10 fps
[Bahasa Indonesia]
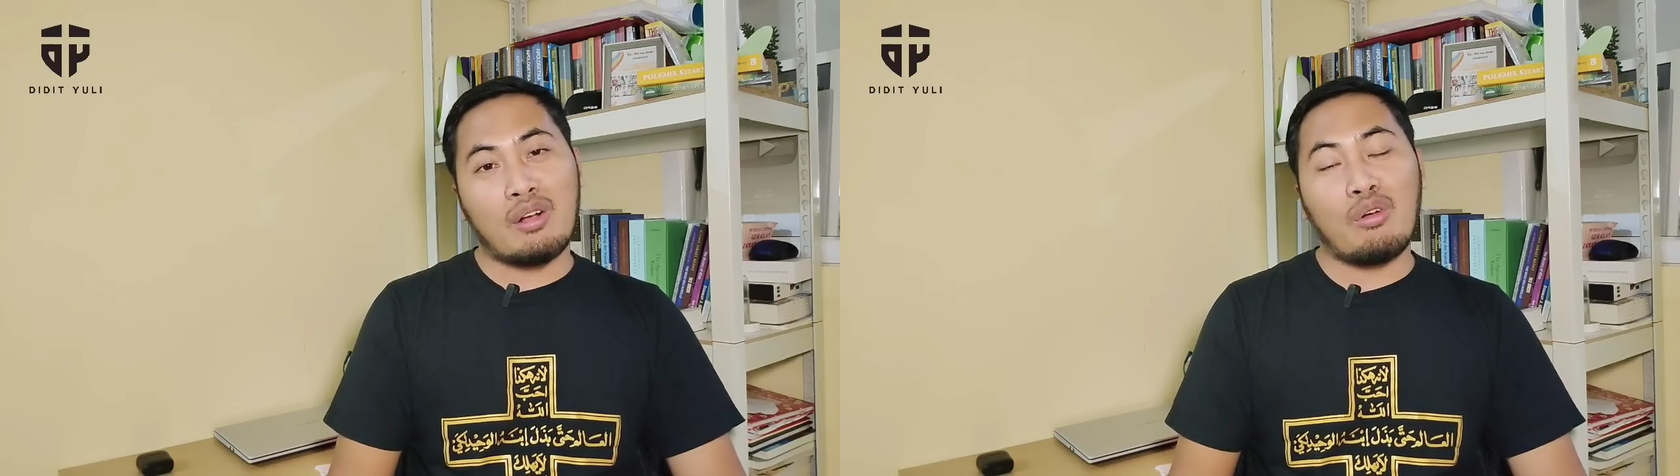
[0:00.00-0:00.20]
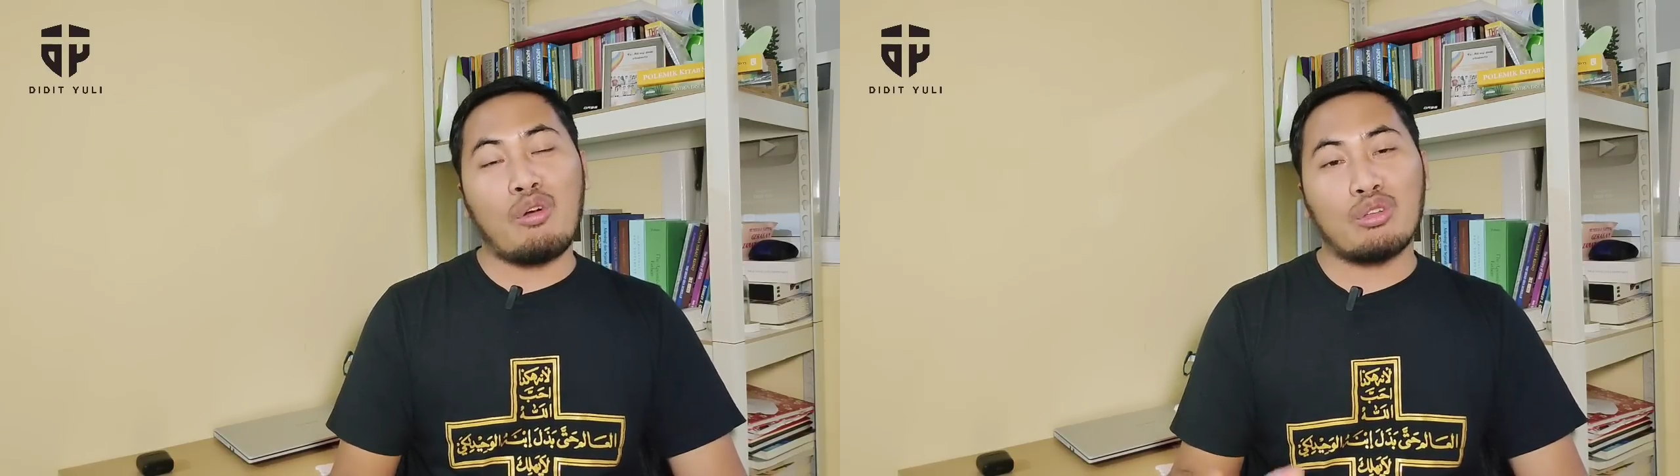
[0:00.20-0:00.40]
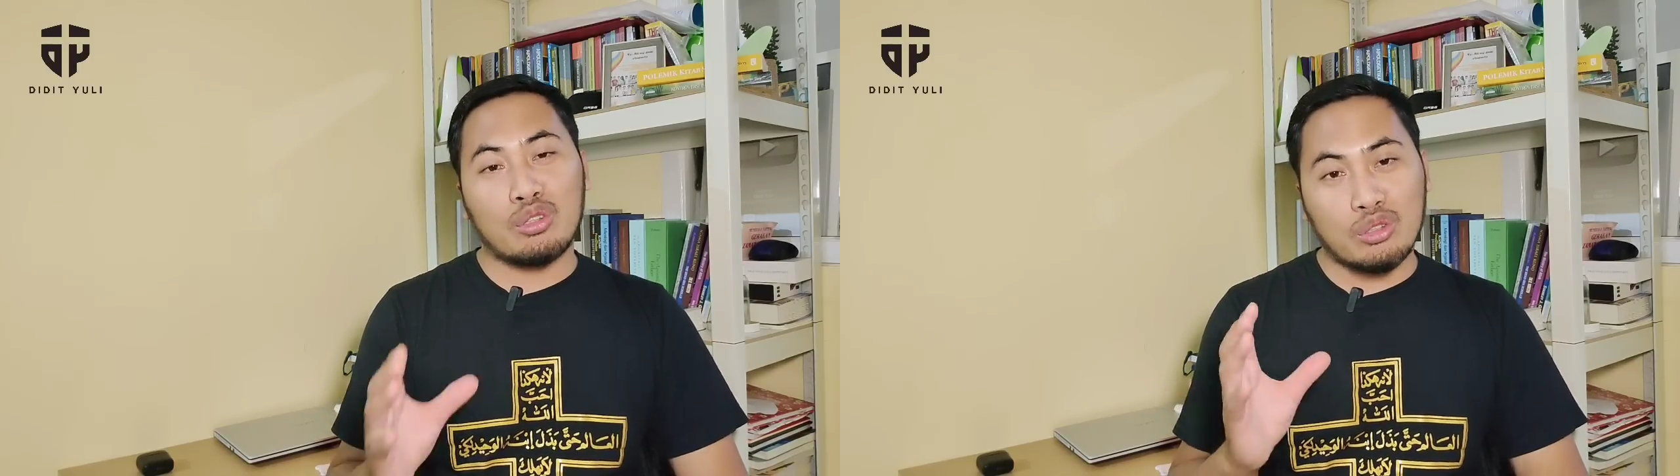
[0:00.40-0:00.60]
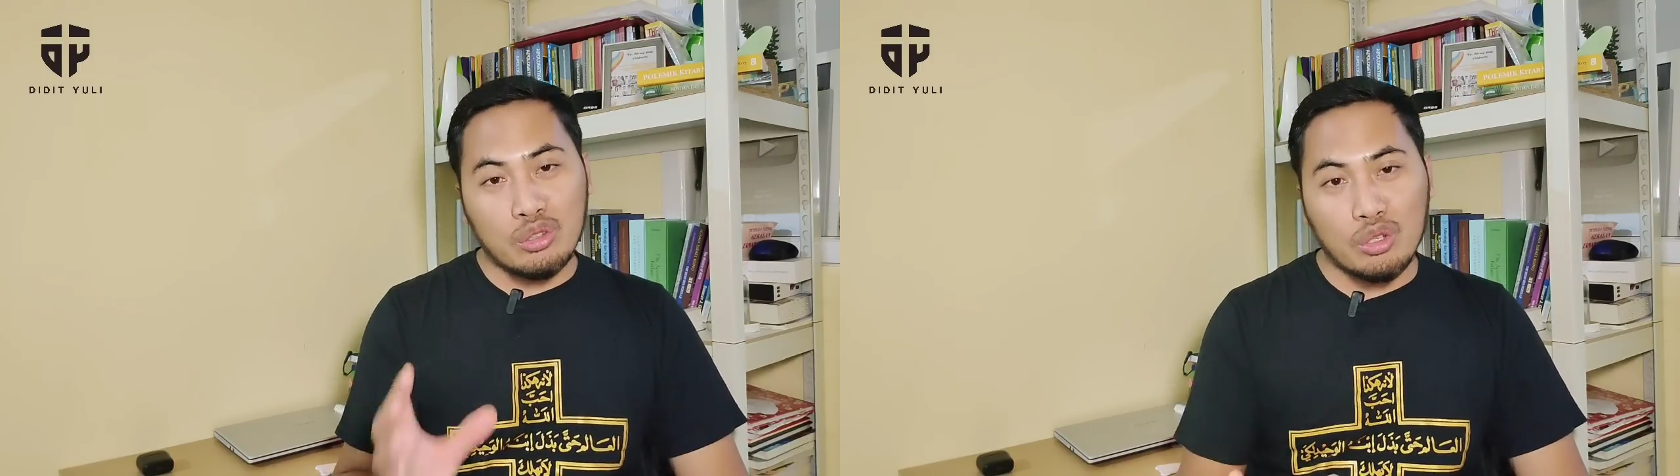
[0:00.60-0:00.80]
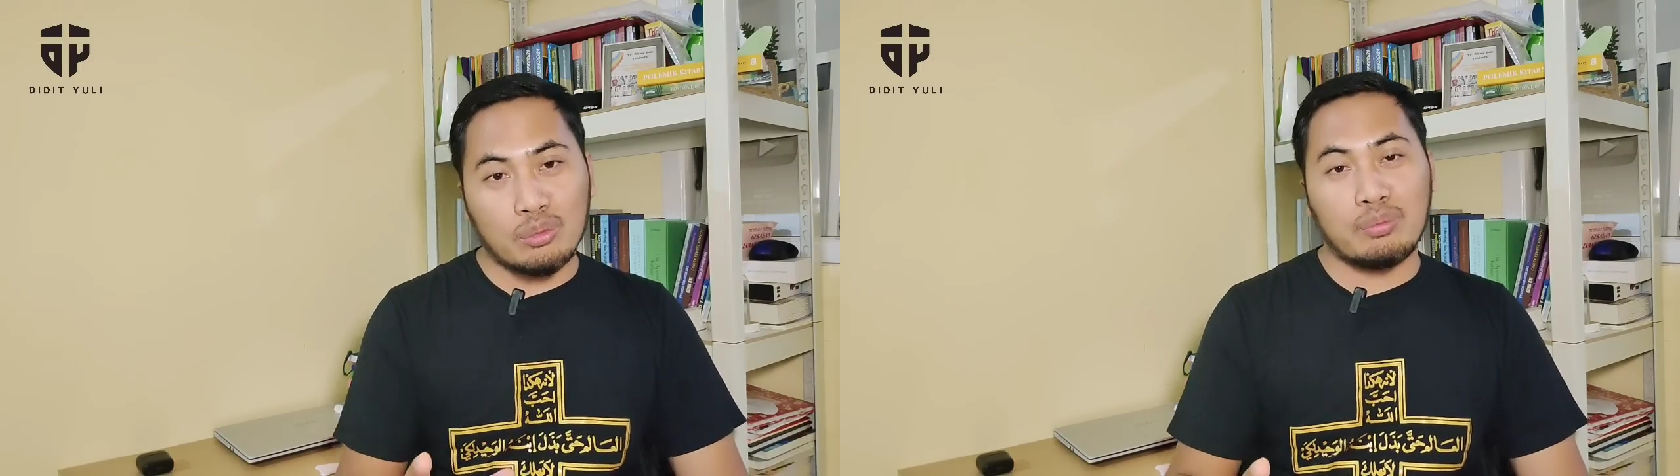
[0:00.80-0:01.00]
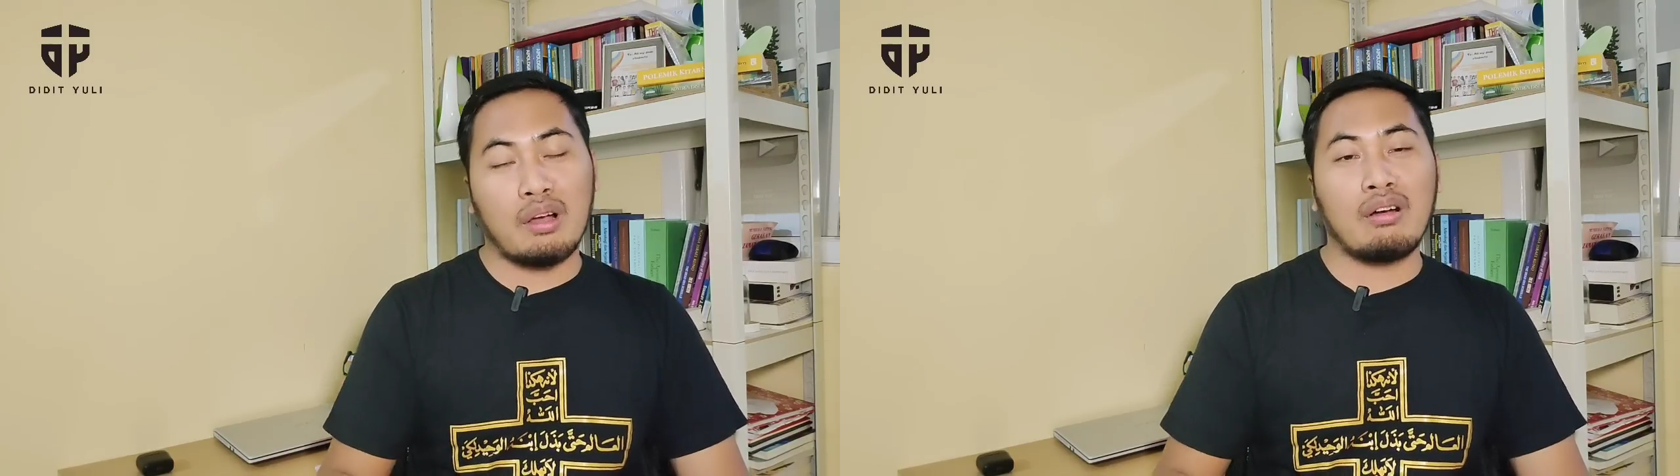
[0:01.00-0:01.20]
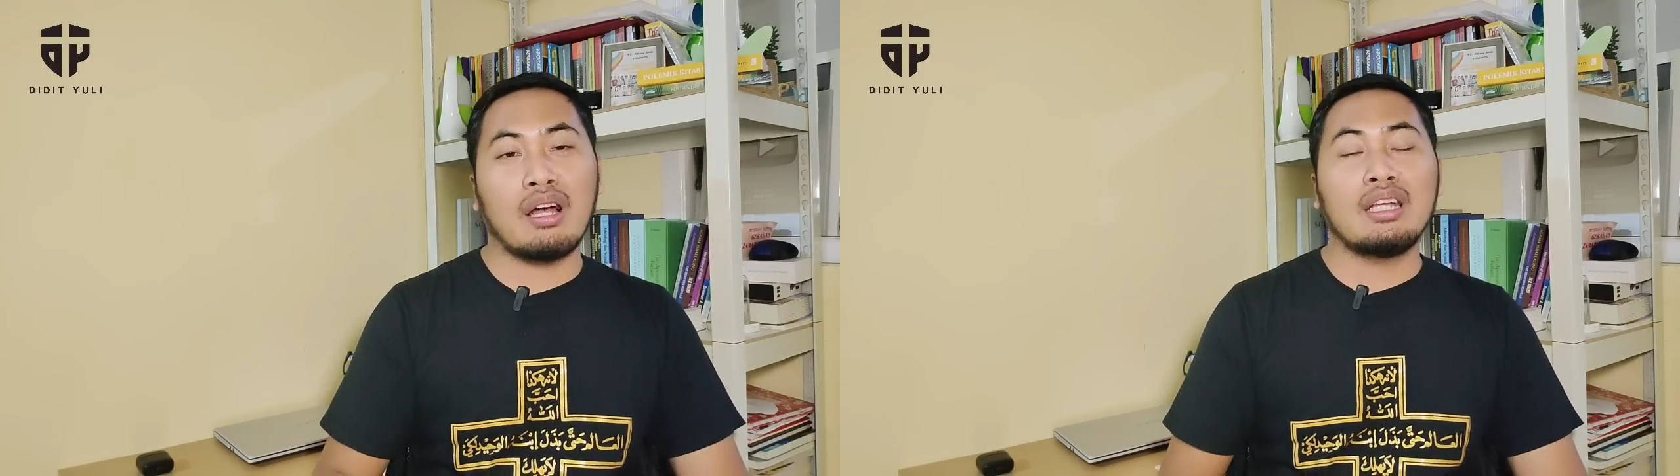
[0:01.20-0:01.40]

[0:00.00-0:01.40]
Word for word: ngotot bahwa